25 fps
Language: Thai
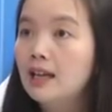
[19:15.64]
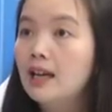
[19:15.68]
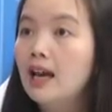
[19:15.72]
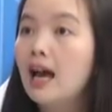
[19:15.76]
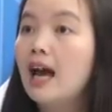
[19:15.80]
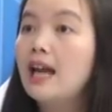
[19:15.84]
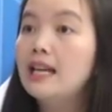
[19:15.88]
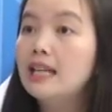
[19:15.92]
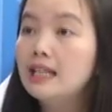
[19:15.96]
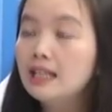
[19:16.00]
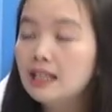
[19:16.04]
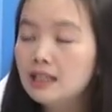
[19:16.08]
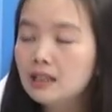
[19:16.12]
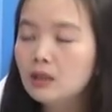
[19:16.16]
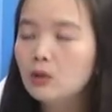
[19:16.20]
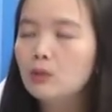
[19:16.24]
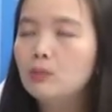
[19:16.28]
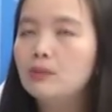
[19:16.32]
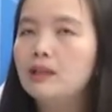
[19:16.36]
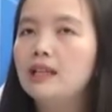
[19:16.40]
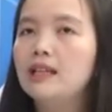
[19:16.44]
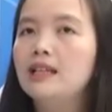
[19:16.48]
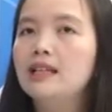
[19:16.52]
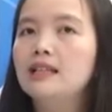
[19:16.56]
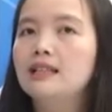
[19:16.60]
อันนี้คือกลุ่ม
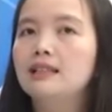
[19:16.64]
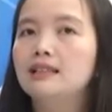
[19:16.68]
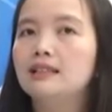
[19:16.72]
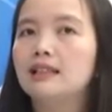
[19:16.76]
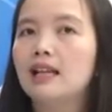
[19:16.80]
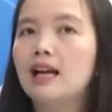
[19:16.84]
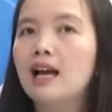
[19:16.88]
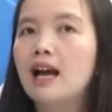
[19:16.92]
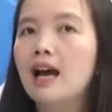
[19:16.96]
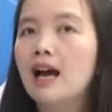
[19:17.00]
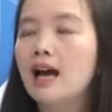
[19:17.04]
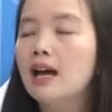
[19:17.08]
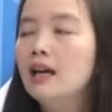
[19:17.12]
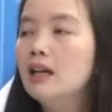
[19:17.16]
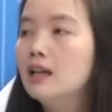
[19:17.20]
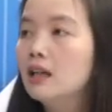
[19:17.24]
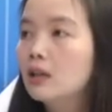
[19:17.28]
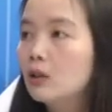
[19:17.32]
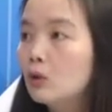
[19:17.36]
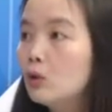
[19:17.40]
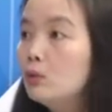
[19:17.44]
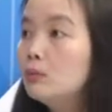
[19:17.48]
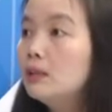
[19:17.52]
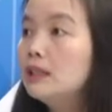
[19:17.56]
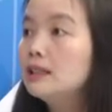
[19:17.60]
ที่ 1นนะคะ
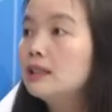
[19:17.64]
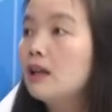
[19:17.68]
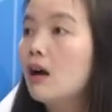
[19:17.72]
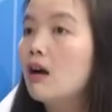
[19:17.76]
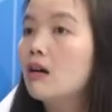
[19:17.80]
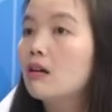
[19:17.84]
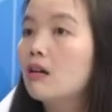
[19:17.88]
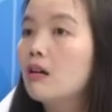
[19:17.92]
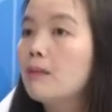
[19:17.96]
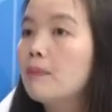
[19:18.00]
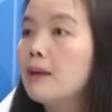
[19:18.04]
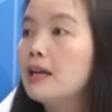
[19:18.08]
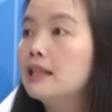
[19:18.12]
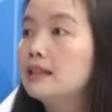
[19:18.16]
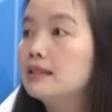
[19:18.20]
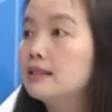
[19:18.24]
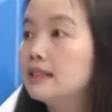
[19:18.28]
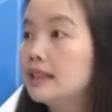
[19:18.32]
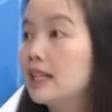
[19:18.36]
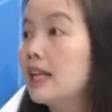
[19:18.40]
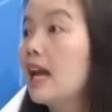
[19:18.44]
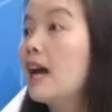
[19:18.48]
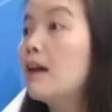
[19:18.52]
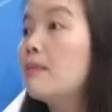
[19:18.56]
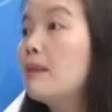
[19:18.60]
กลุ่มที่ 2 ก็เป็น
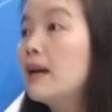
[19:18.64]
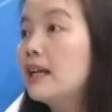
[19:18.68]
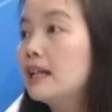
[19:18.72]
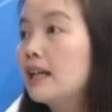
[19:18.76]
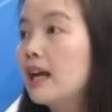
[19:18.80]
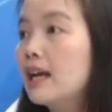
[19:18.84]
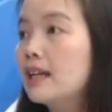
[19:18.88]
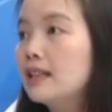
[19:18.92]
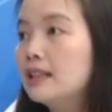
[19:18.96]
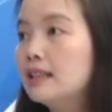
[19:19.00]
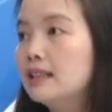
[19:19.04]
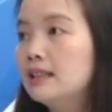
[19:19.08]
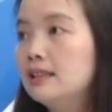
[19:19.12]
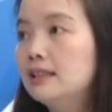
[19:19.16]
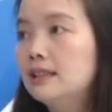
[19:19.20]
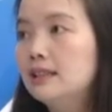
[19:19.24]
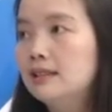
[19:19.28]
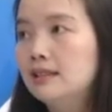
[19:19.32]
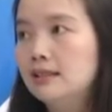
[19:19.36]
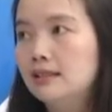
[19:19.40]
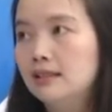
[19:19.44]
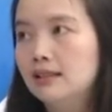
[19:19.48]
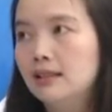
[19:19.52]
สถาบันการเงิน